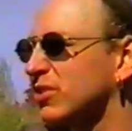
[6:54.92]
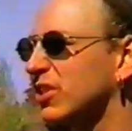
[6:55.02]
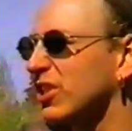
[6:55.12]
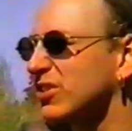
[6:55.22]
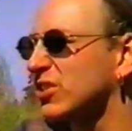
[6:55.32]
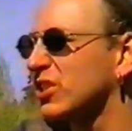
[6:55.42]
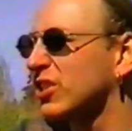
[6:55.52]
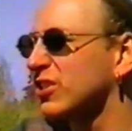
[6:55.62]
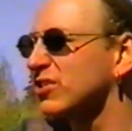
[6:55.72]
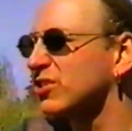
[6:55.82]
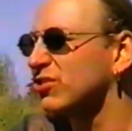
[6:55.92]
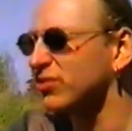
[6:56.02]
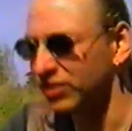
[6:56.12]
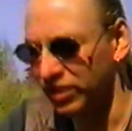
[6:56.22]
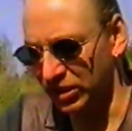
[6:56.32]
Den ersten Kick kriegst du
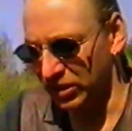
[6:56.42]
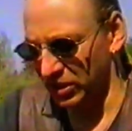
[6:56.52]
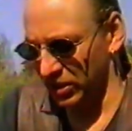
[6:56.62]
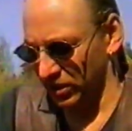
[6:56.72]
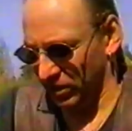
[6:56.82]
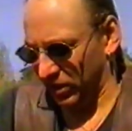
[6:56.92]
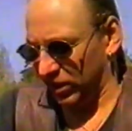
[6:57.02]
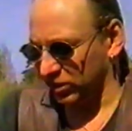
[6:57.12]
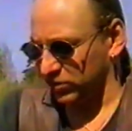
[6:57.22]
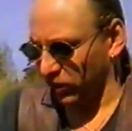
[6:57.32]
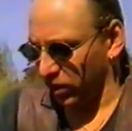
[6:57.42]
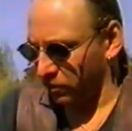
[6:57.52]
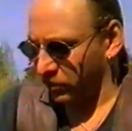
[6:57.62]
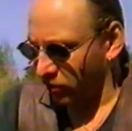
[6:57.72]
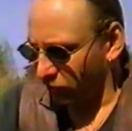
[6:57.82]
schon erstmal
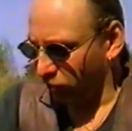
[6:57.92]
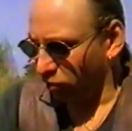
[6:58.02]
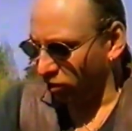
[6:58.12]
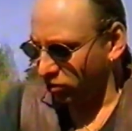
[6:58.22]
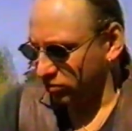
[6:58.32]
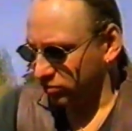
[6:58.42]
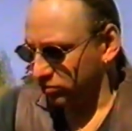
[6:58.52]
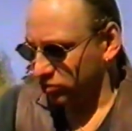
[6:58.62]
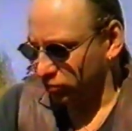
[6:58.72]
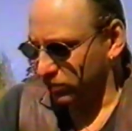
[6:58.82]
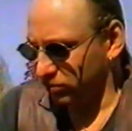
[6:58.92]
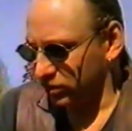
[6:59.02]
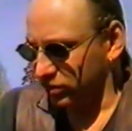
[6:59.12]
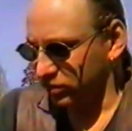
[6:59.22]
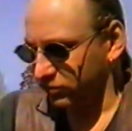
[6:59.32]
vor
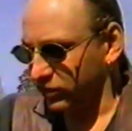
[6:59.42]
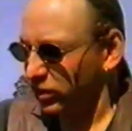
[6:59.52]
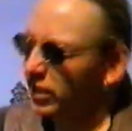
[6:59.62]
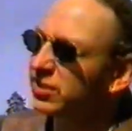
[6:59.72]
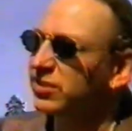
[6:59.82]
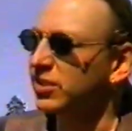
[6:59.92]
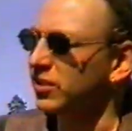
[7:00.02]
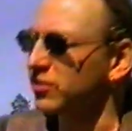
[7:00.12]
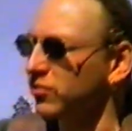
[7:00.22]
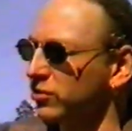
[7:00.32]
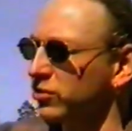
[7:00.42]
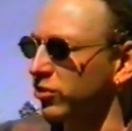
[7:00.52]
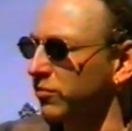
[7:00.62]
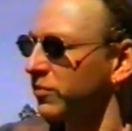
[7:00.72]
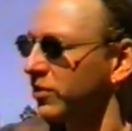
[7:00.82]
beginnen, wenn die letzten zehn Sekunden
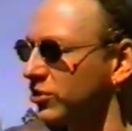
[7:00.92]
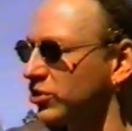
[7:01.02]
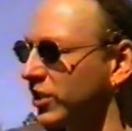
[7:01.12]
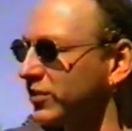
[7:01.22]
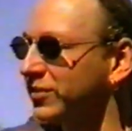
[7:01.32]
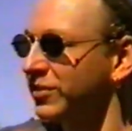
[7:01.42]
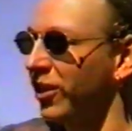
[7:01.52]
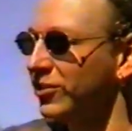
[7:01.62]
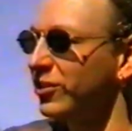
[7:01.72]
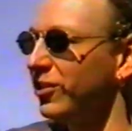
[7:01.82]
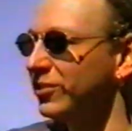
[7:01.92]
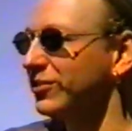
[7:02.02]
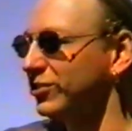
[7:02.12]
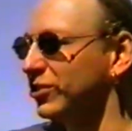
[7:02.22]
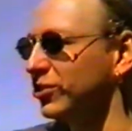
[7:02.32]
kommen, steigt Adrenalin
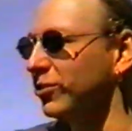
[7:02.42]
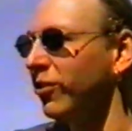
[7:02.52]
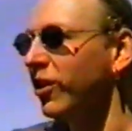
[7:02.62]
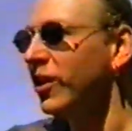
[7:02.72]
ja. richtig hoch.